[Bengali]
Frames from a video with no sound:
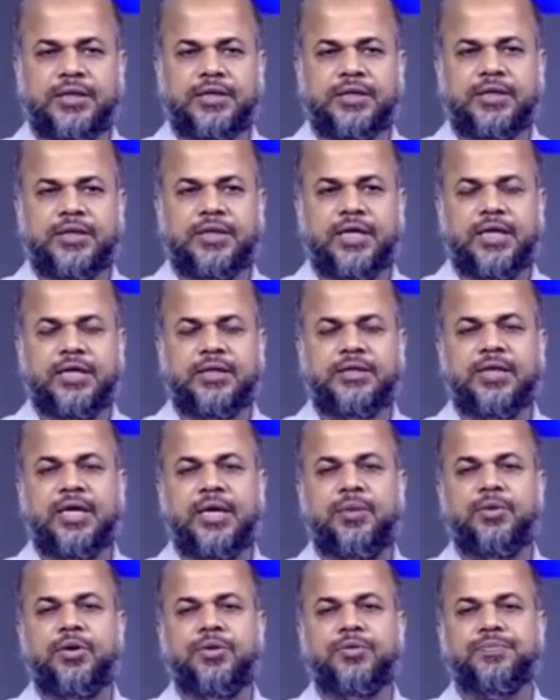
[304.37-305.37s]
এক্সারসাইজ
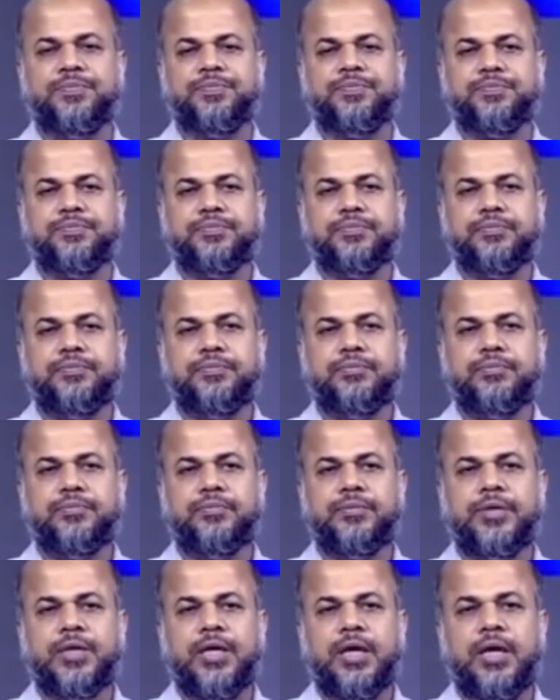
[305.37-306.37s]
এবং
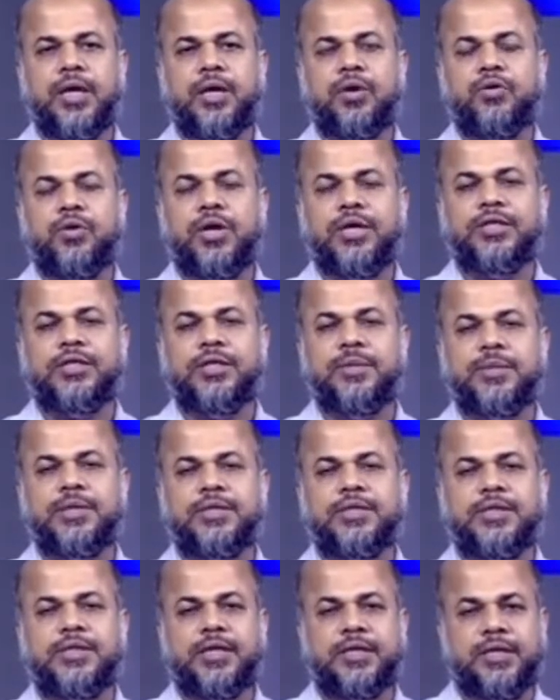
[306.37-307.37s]
কোয়াড্রিসেপ
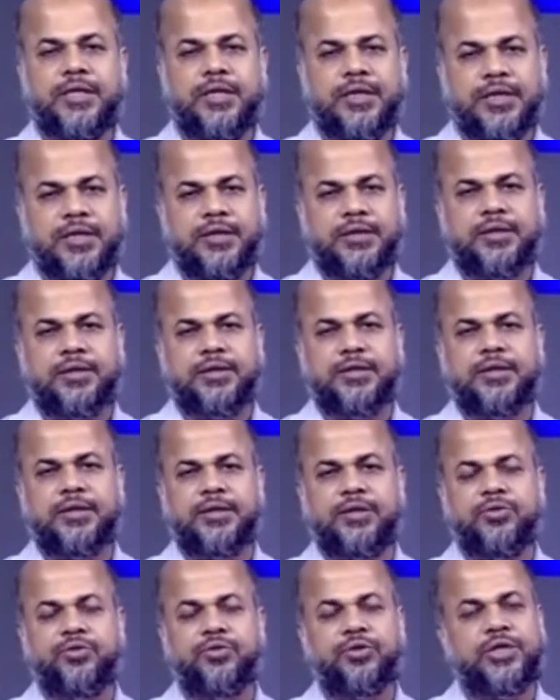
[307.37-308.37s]
স্ট্রেন্দেনিং এক্সারসাইজ
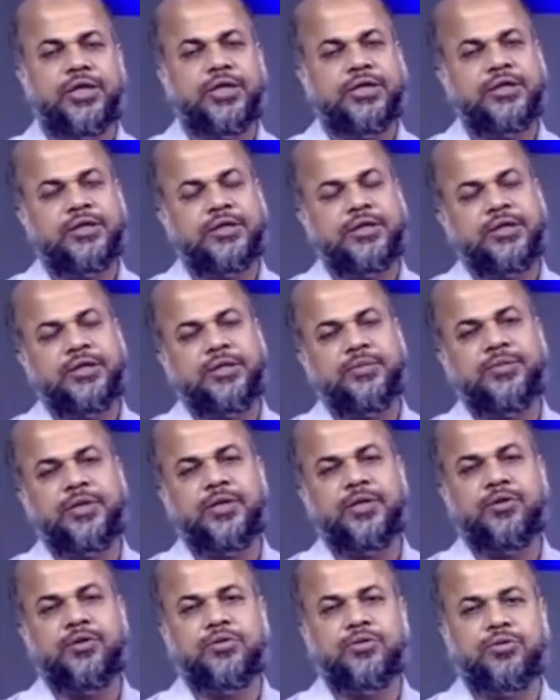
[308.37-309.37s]
দুইটা এক্সারসাইজ
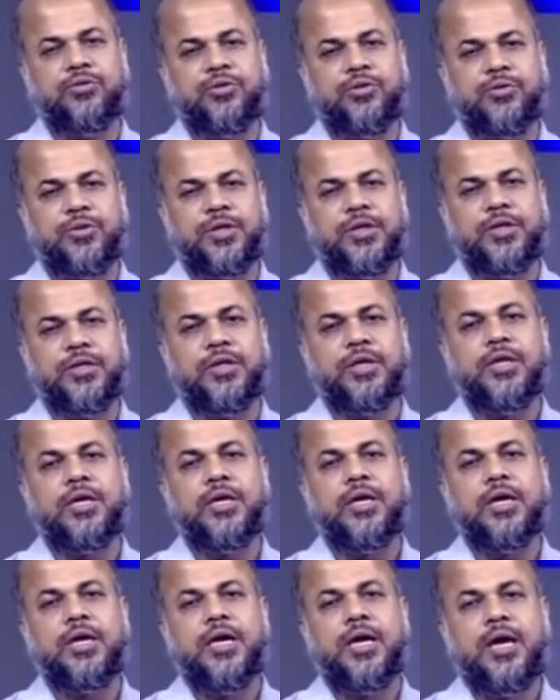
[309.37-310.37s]
আপনাকে করতে হবে
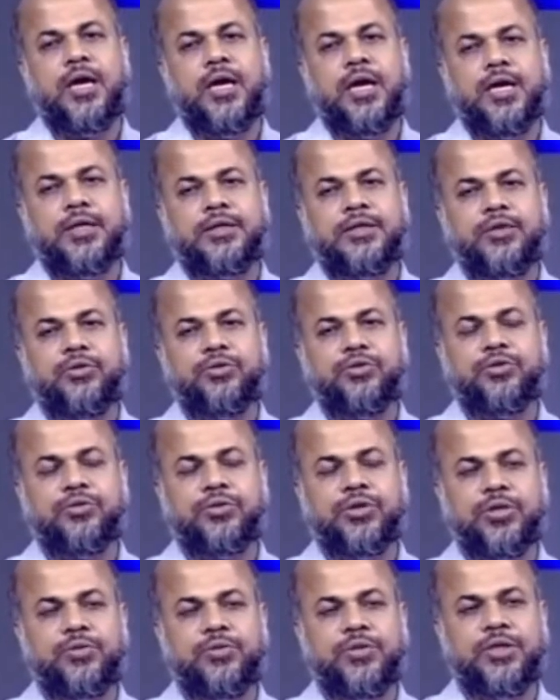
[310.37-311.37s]
আর যে
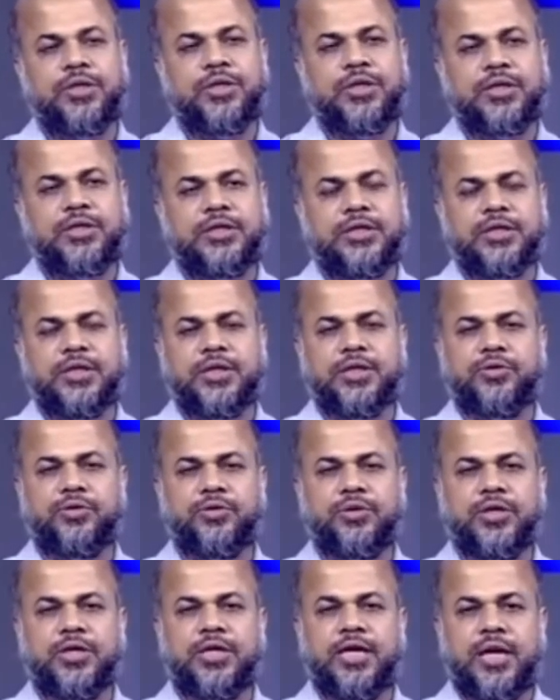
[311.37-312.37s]
ওষুধটা উনি দিয়ে সেটা
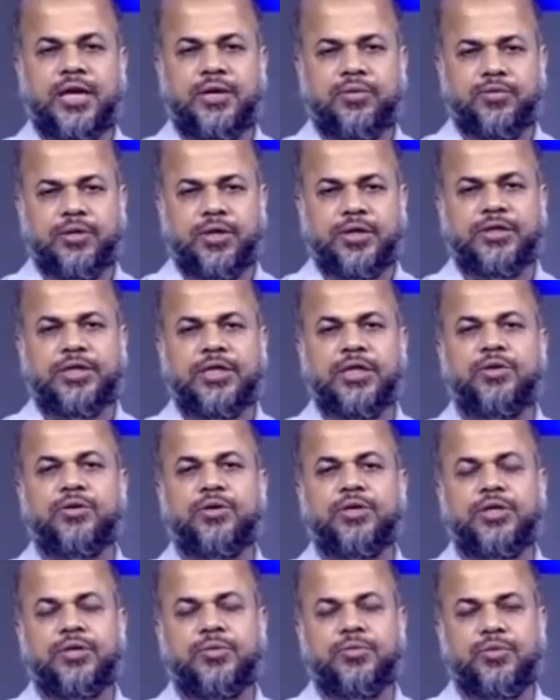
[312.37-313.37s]
কিছুদিন খান ওনাই যে
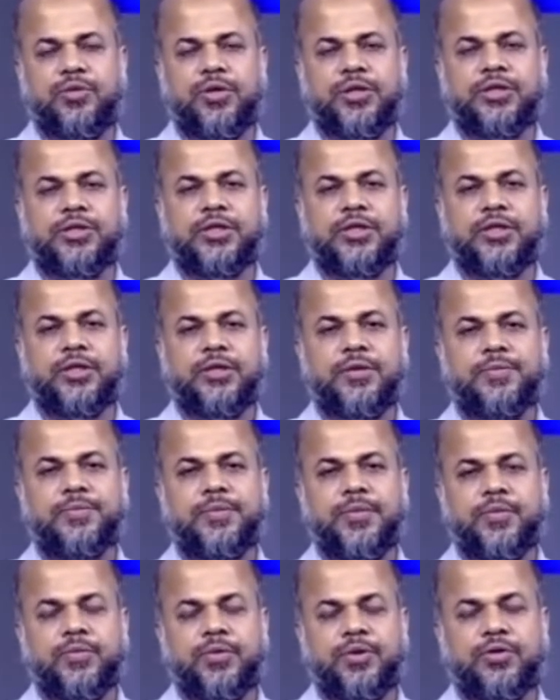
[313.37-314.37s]
কয়দিন বলেছে
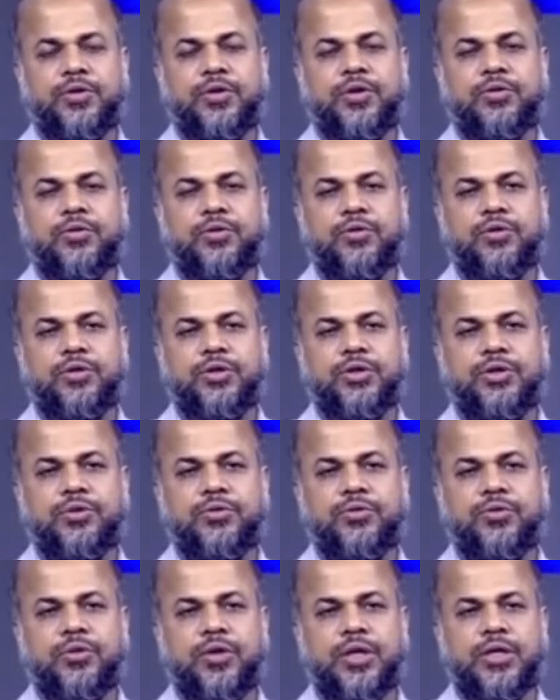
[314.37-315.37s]
ওই কদিন
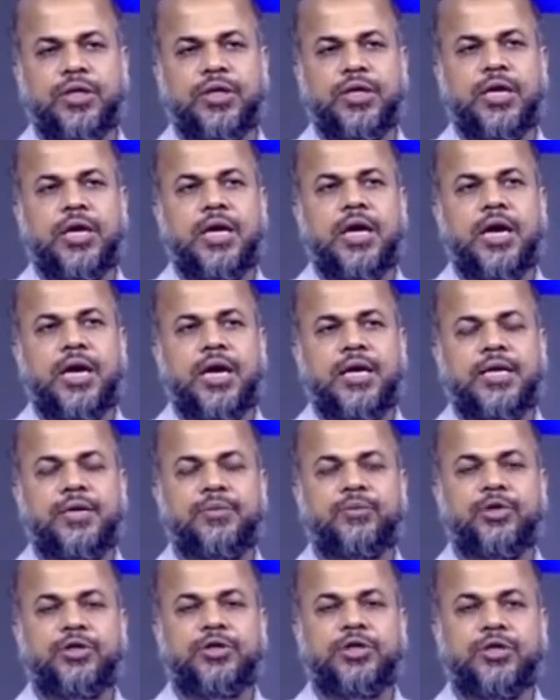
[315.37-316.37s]
কন্টিনিউ করেন আর এই
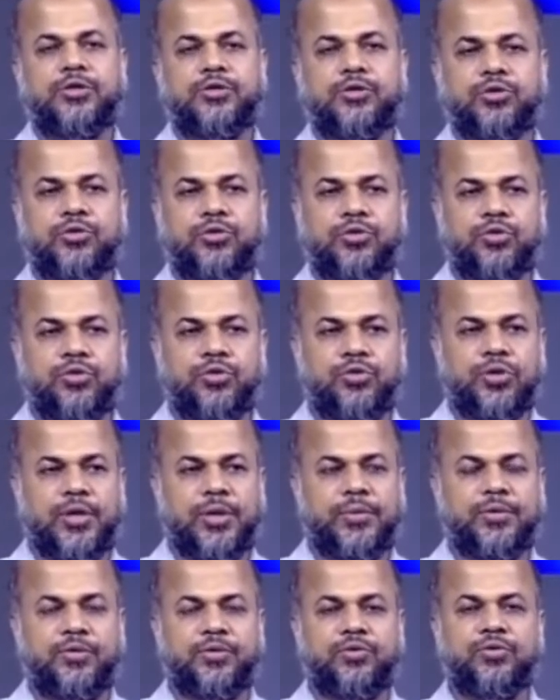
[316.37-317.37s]
বয়সে একটু দুধ
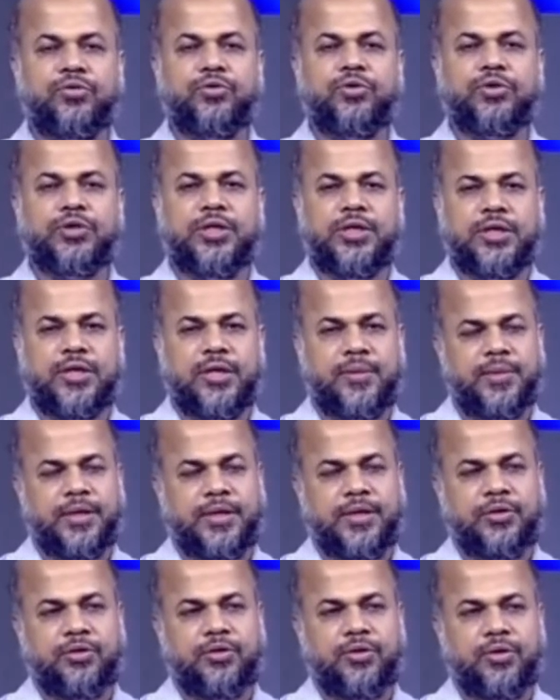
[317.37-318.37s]
এবং দুগ্ধজাত খাবার
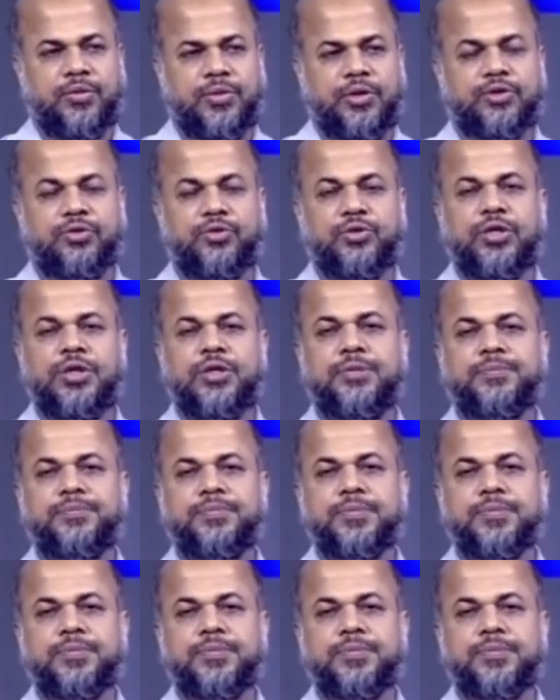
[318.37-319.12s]
খেতে হবে যদি